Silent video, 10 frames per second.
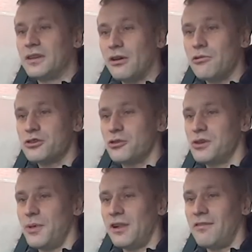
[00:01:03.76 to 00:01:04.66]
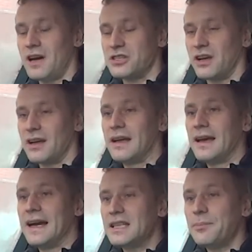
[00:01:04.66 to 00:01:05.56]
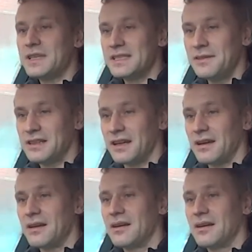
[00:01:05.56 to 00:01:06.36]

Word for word: Второе, что немаловажно, это подсветка.